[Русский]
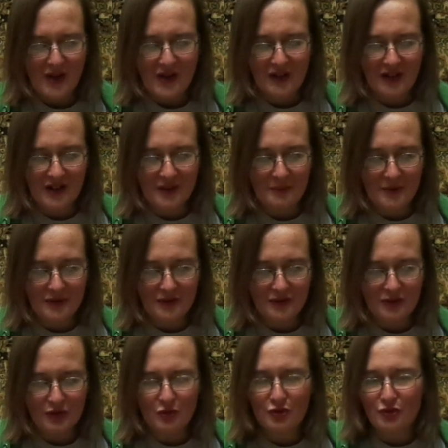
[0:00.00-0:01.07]
как бы
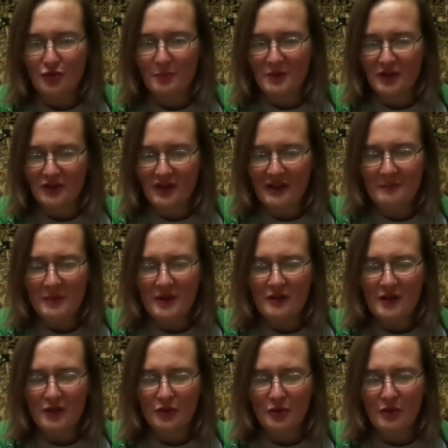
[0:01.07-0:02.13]
не то чтобы
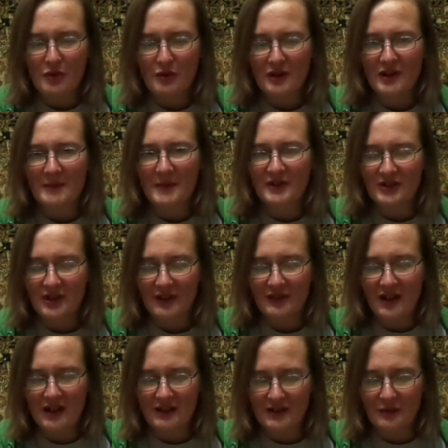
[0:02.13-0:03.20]
гнобила, но
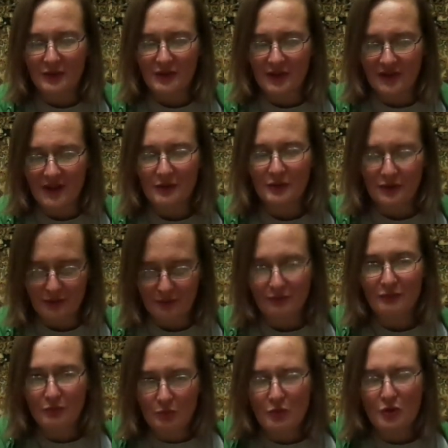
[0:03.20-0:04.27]
эмоционально вот она вот, ну,